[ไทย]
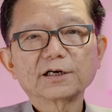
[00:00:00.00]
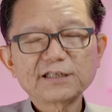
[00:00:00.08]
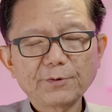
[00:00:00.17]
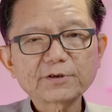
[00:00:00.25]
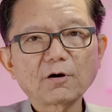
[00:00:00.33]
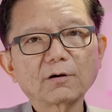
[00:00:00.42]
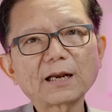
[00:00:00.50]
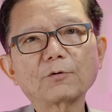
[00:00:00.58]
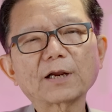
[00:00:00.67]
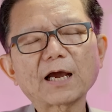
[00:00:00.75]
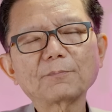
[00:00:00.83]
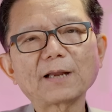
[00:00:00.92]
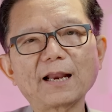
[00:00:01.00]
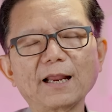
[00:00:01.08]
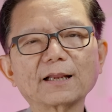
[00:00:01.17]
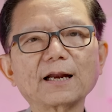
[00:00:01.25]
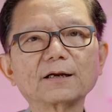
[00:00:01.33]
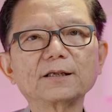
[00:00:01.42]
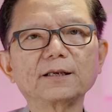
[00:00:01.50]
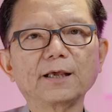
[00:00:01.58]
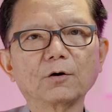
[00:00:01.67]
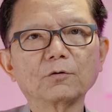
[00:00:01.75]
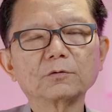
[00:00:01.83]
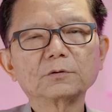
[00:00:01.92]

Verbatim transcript: ชีวิตของเรานะครับหลายๆครั้งทีเดียว